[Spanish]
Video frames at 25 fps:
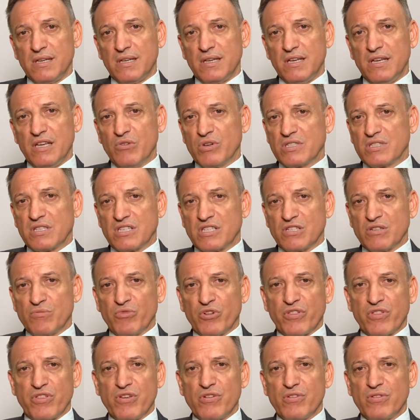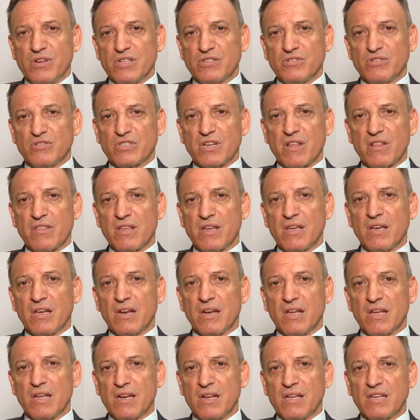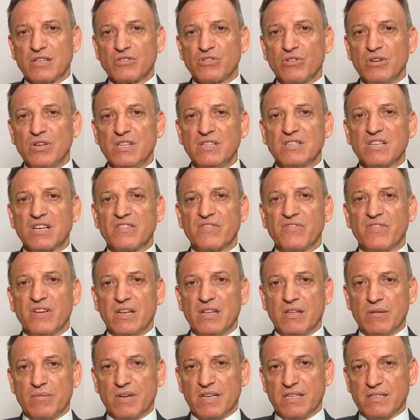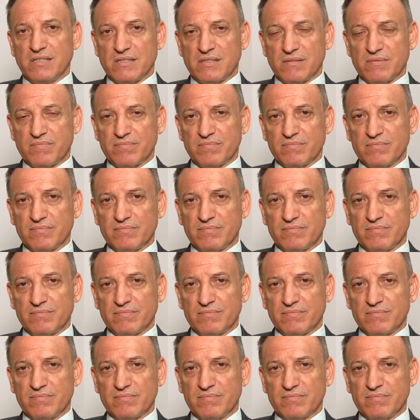y nuestras emociones nos hacen creer que son intransferibles.